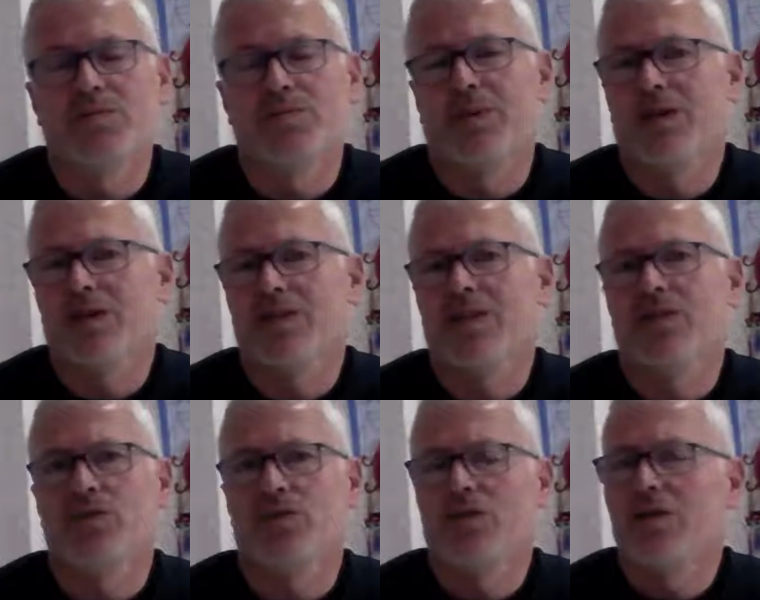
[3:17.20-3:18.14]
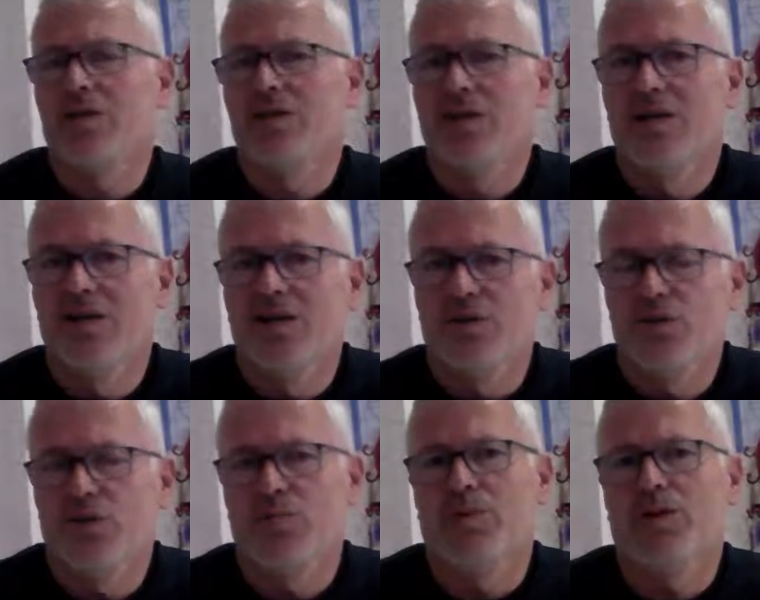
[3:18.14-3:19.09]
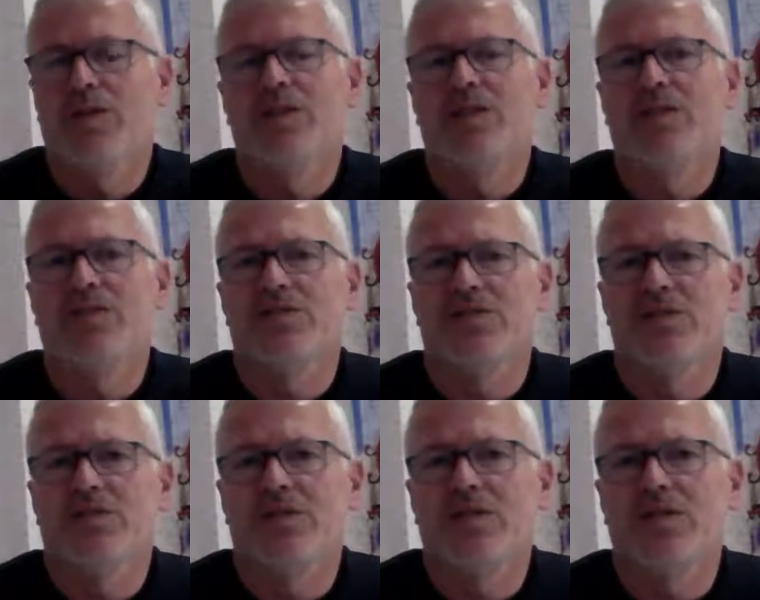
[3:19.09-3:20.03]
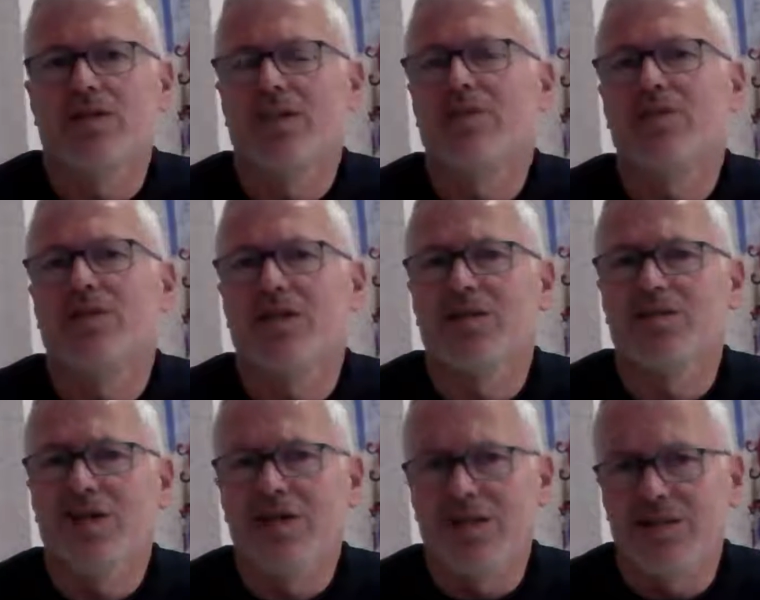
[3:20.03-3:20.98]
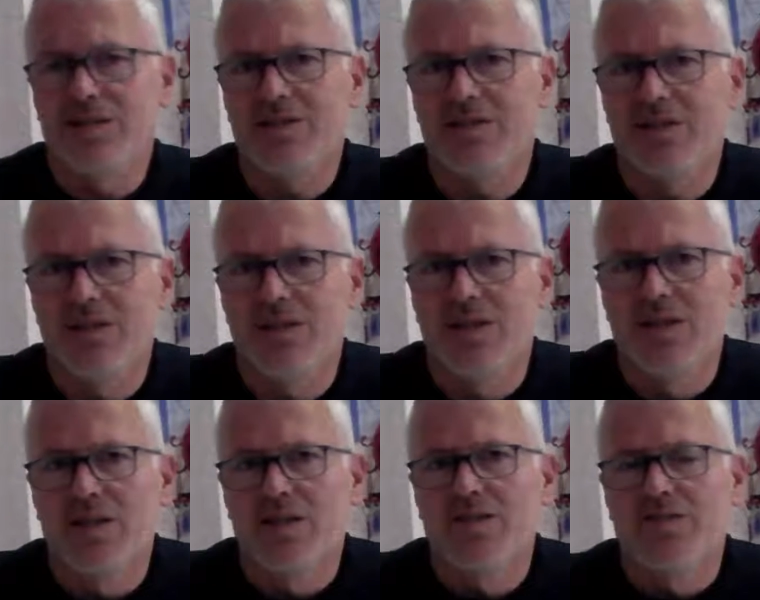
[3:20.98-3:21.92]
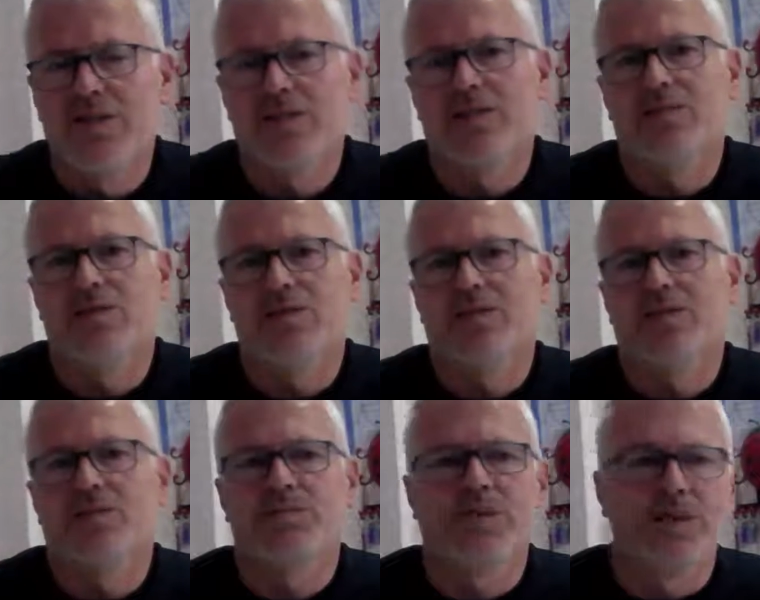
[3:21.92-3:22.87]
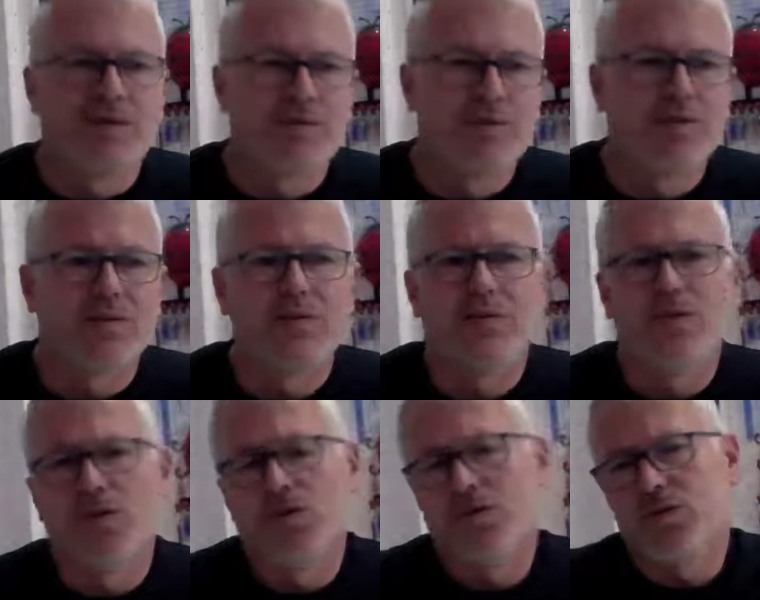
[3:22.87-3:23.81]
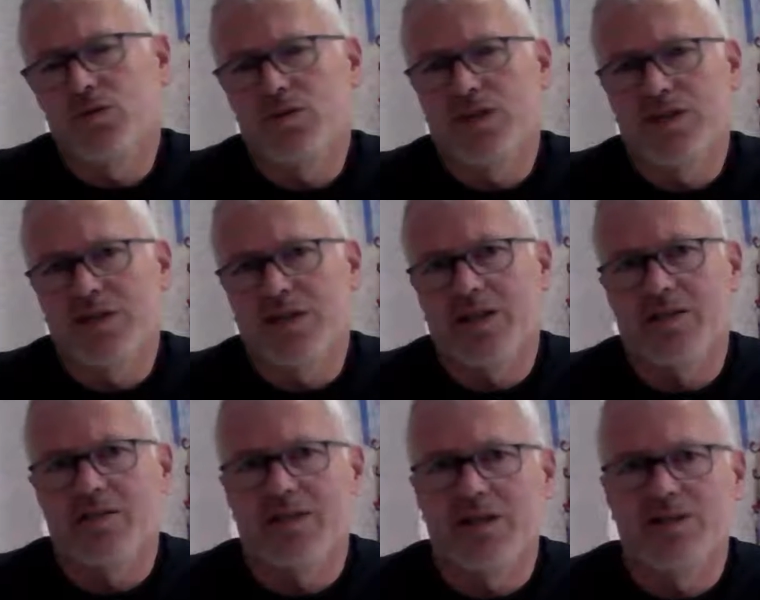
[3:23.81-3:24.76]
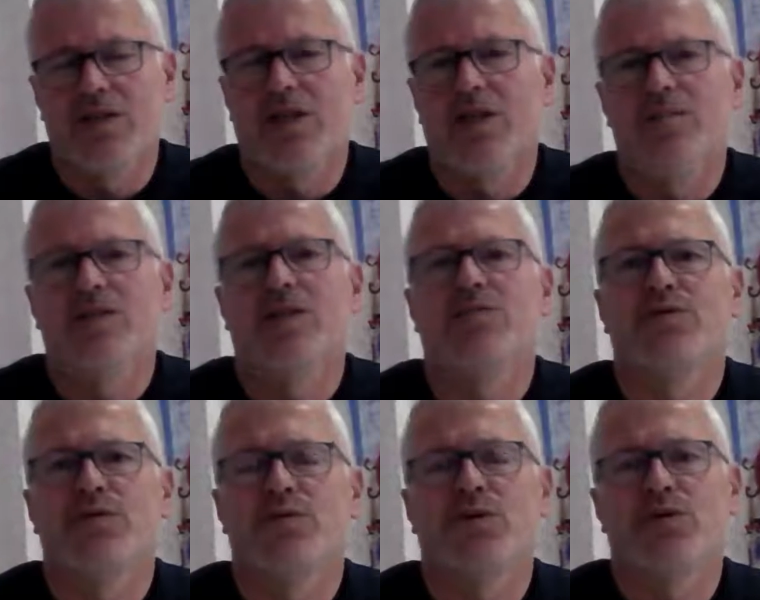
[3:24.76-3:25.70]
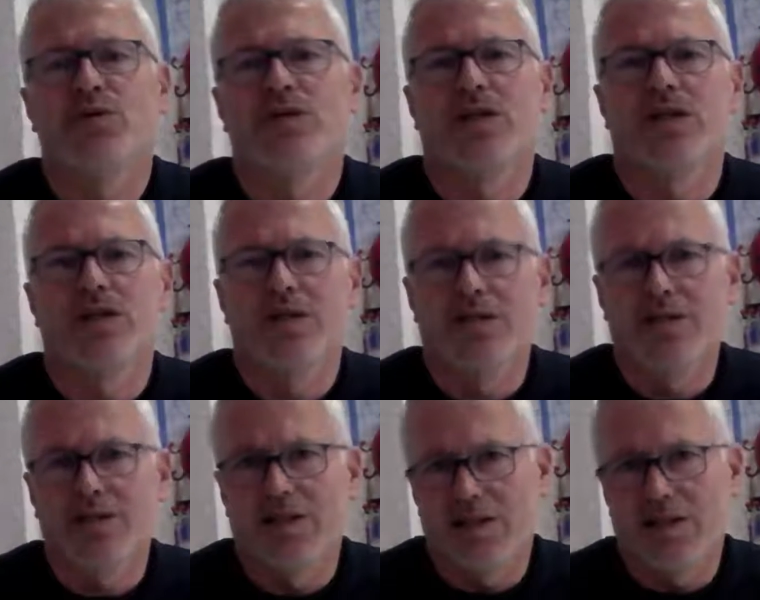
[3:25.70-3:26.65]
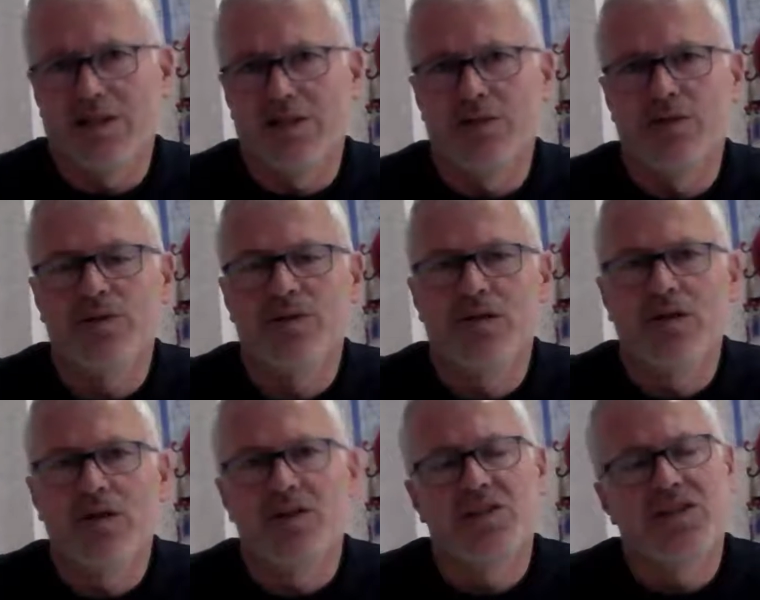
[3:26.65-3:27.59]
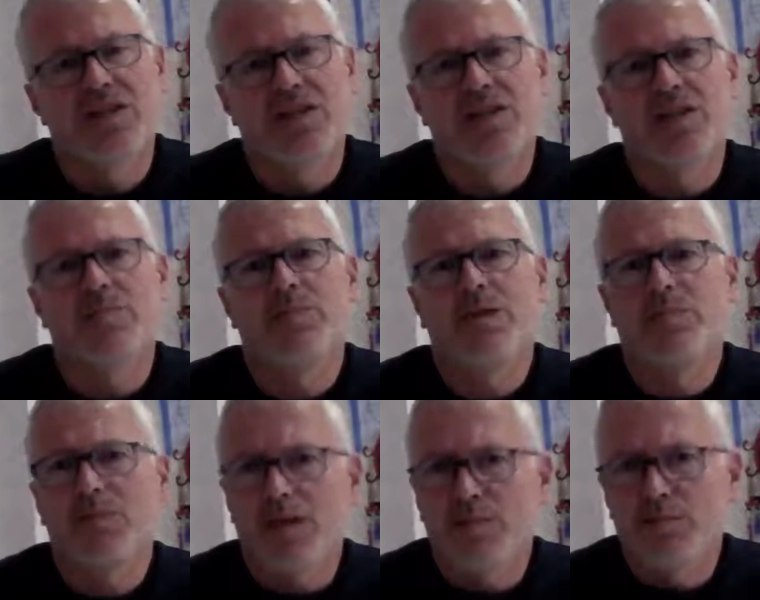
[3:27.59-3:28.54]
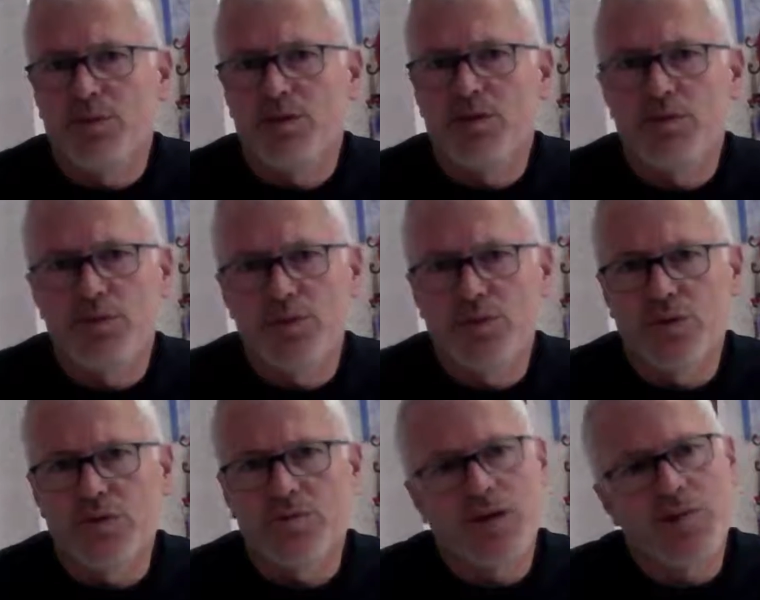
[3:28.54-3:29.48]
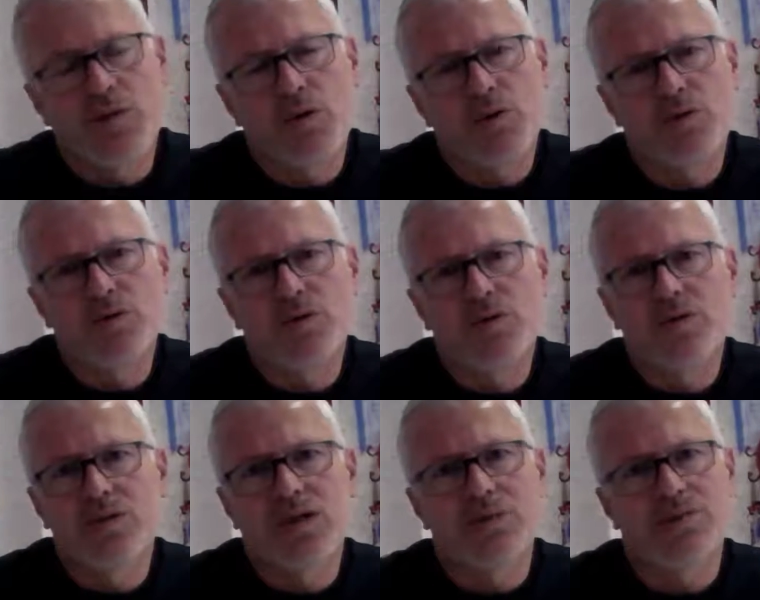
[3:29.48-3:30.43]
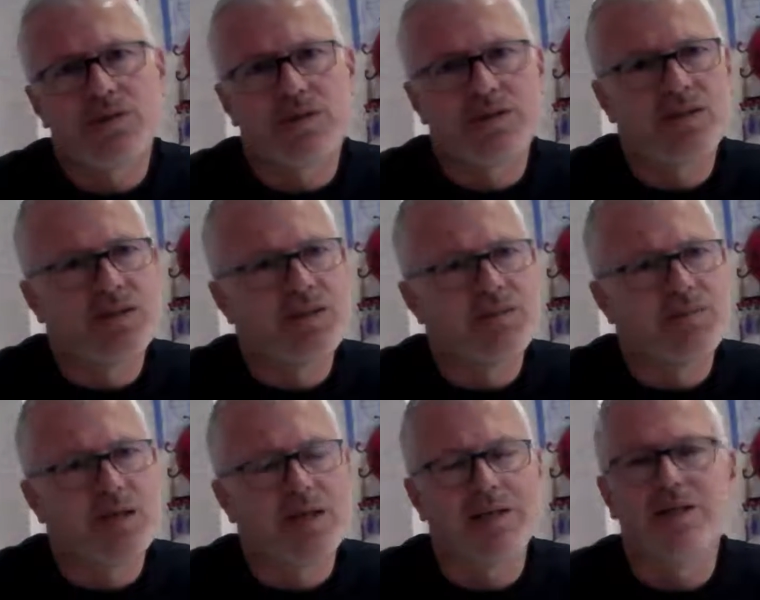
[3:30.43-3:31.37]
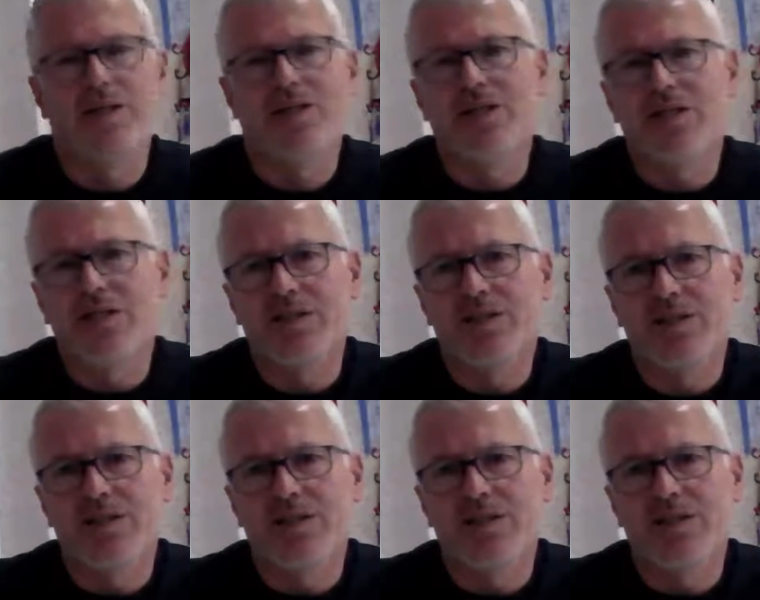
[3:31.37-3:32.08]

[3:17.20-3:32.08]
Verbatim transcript: parasal yönden çok maddi e, iyi bir takım değiliz fiyatımız, paramız olduğu kadar sadece elimizdeki futbolcularıyla ilgileniyor. Diğer rakiplerim yapmış, duyuyorum. Ama olsun yaptıkları belki iyidir,